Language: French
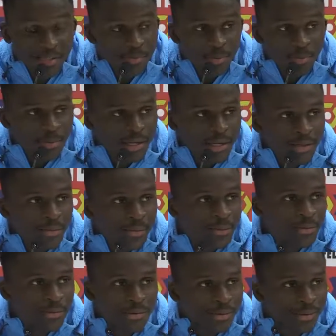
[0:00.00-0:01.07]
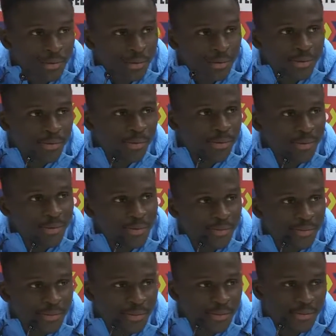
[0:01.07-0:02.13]
j'ai même pas les mots pour,
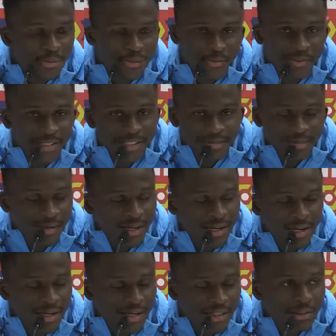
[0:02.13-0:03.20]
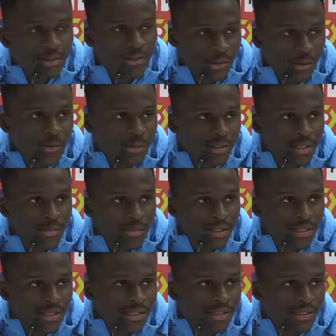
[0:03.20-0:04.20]
pour vous dire, mais je suis très content